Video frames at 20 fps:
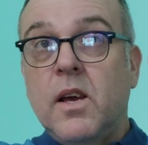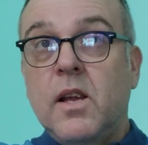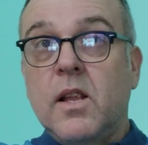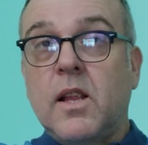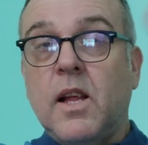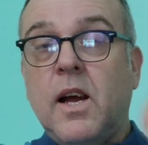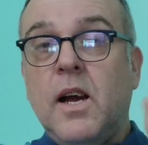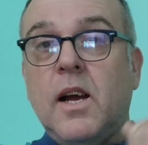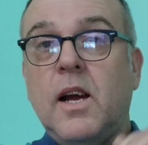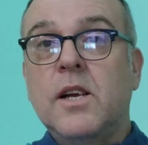
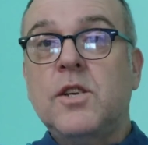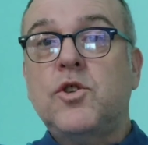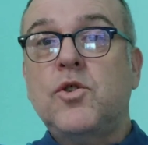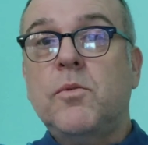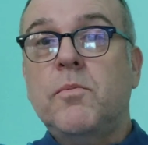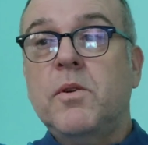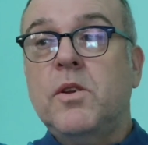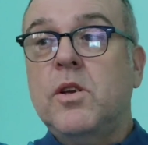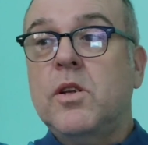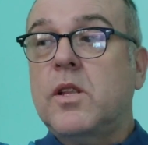Итак, о
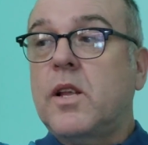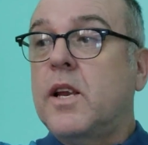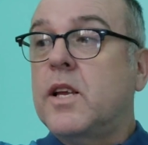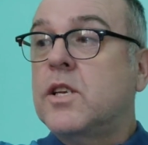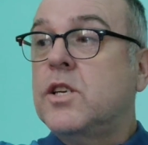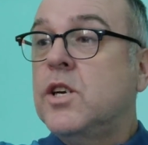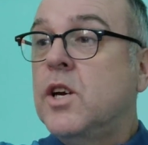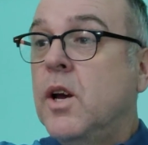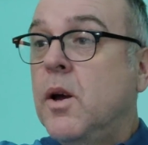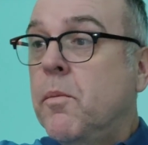чем идет
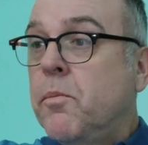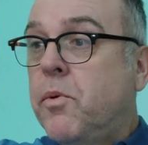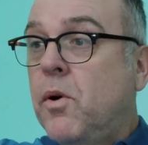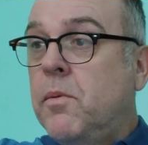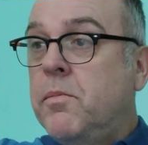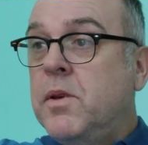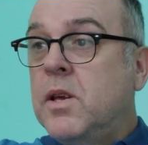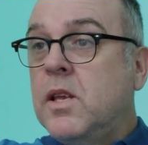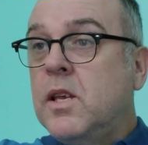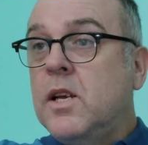речь?
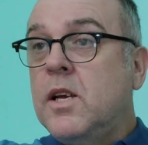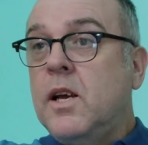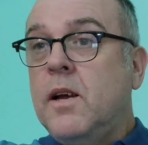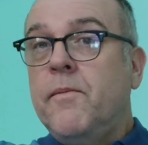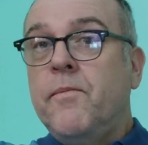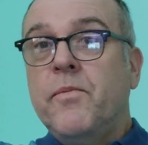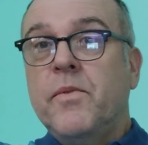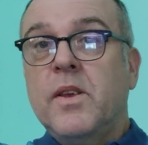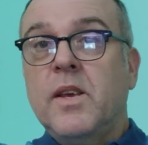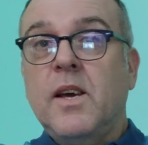Помните,
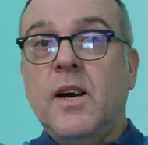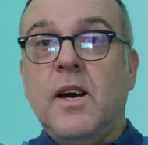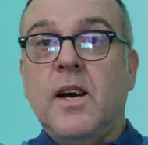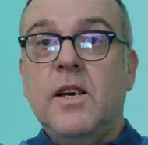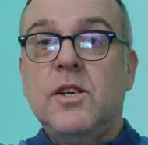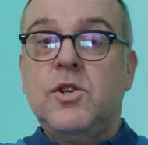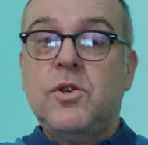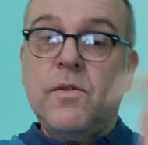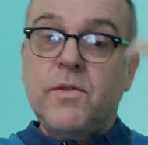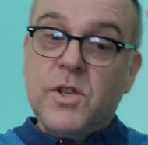я
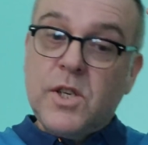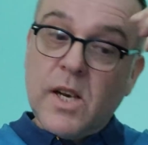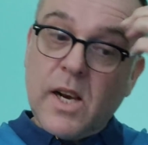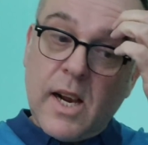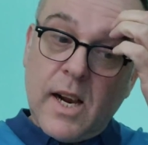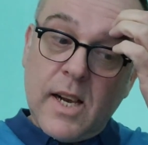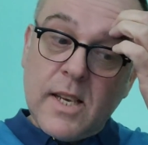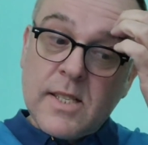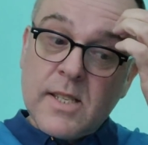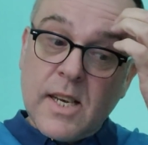еще
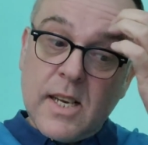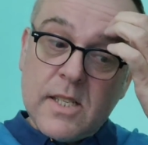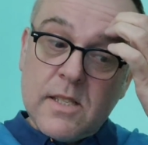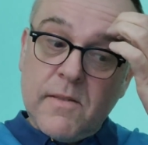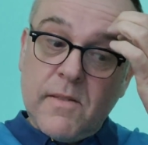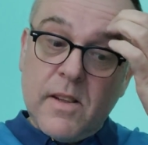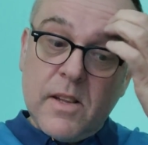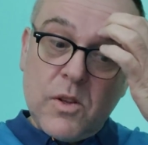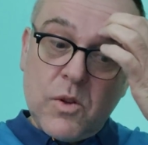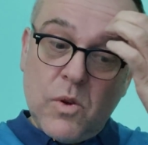вчера
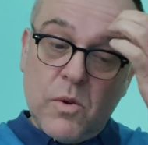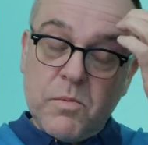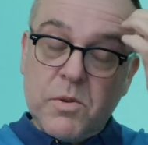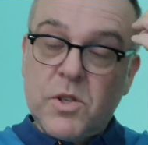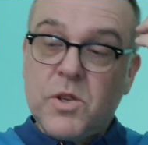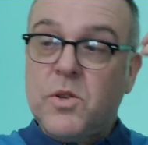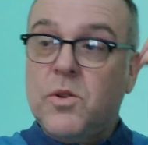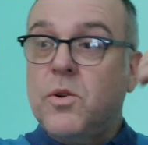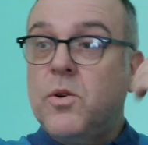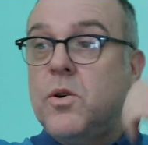рассказывал о том,
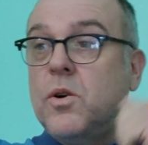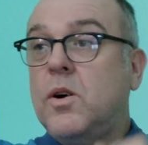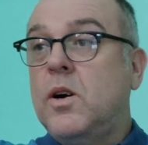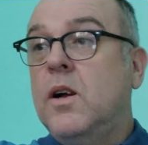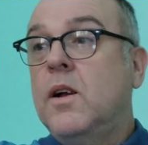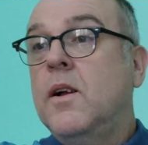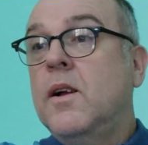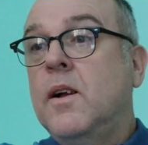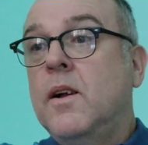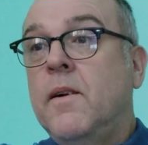
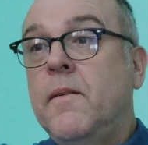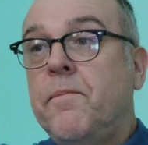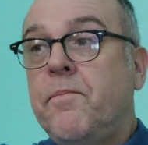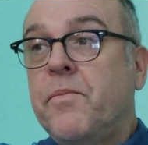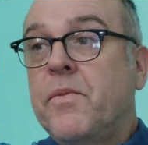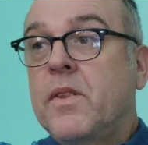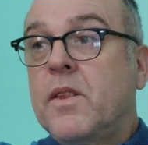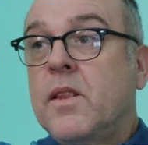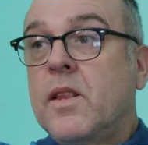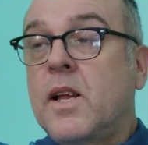что
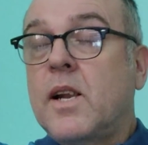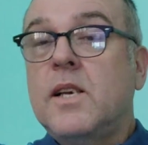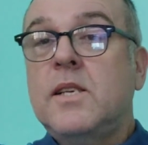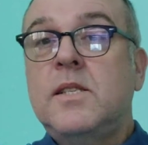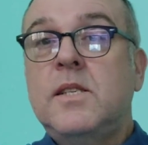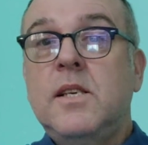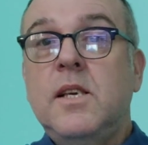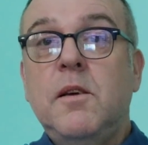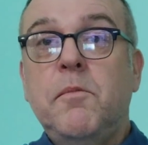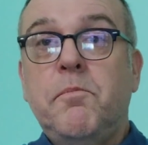на
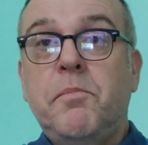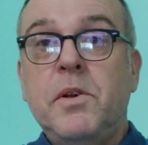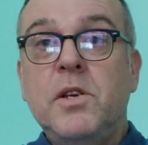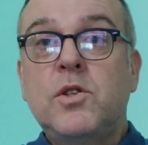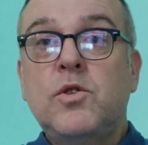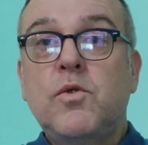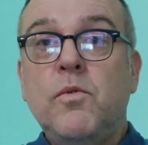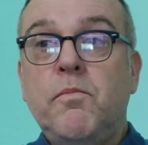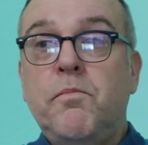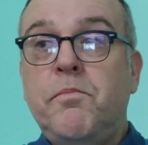России
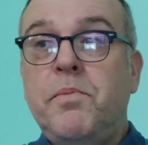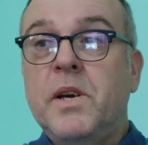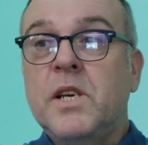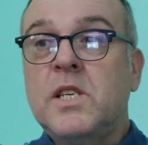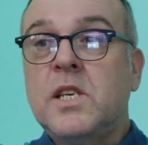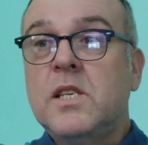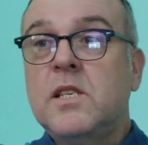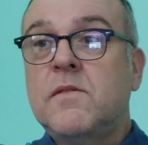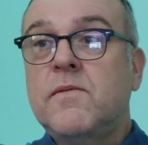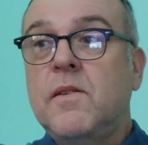приступ
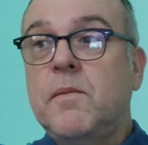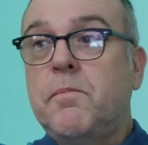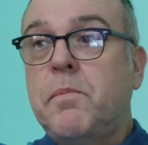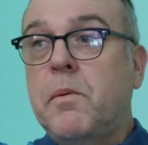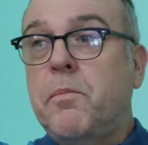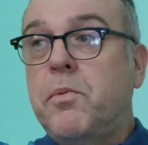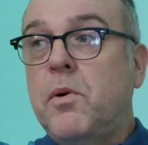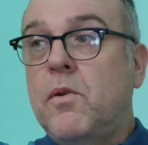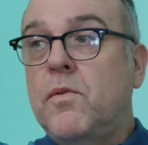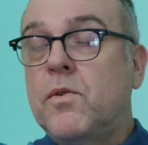бешенства
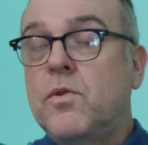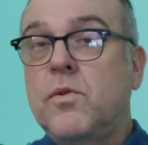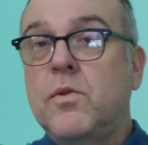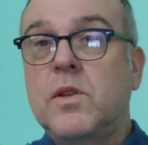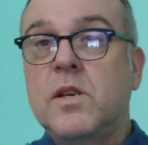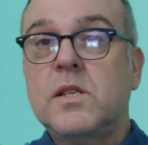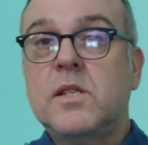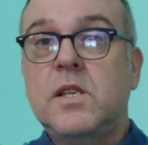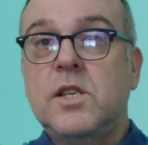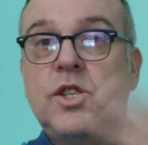по поводу
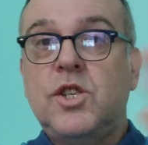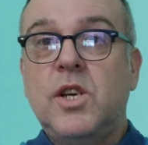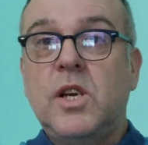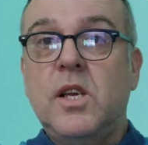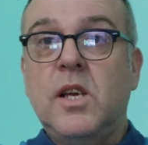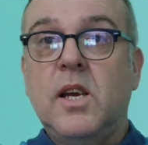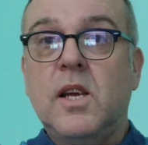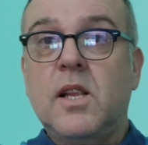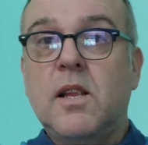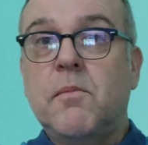
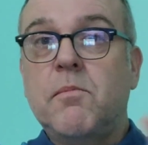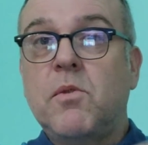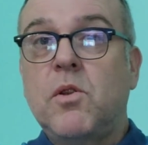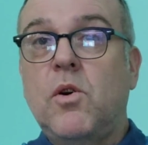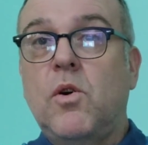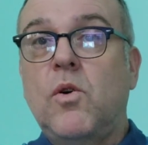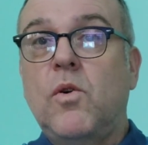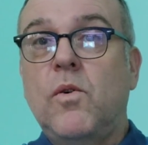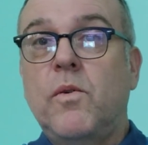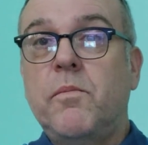назначения там,
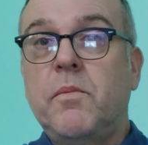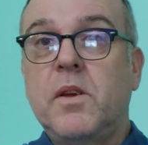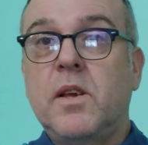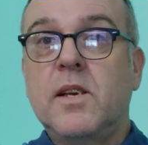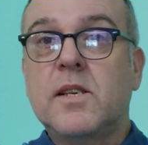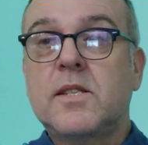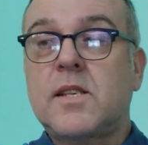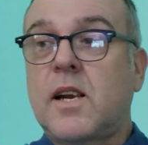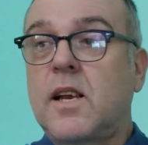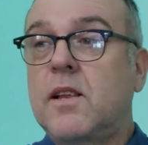нового
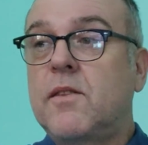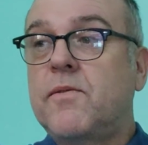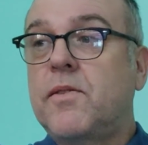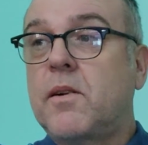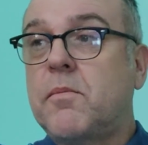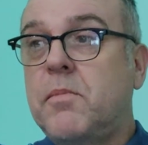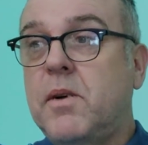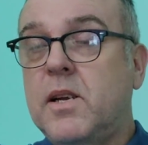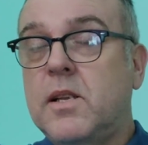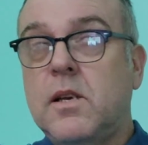министра
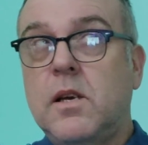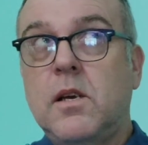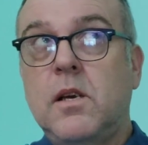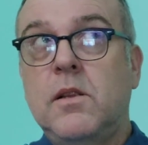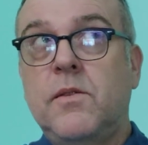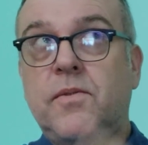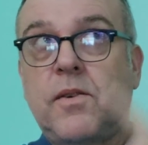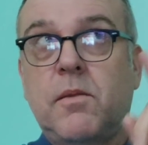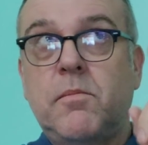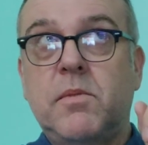информа...
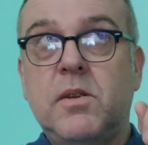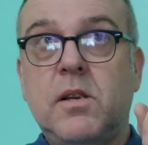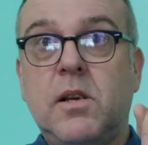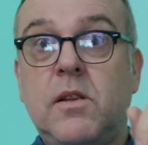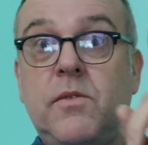Информа...